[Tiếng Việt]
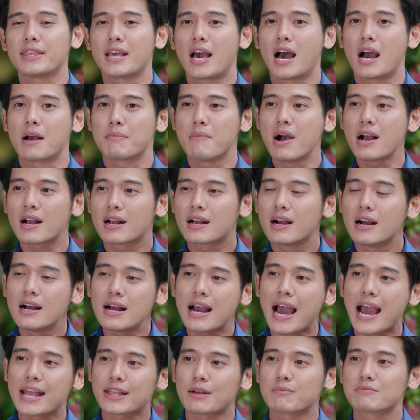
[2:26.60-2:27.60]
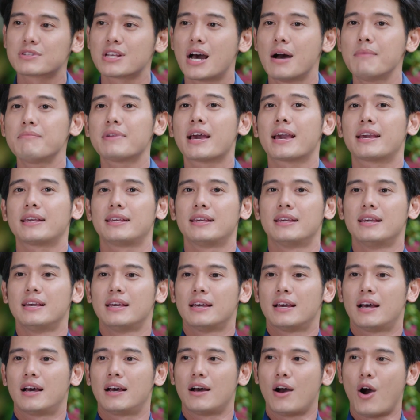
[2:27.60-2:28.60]
có thể nhờ bất cứ ai trong xóm này
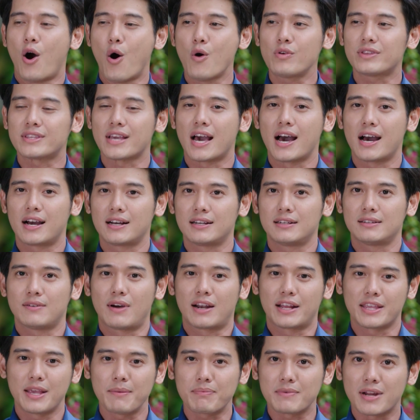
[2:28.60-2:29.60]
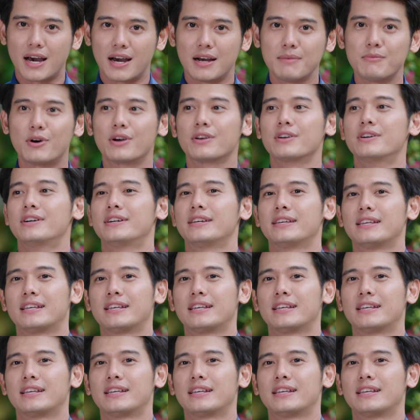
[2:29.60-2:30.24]
Để hỗ trợ và giúp đỡ mọi người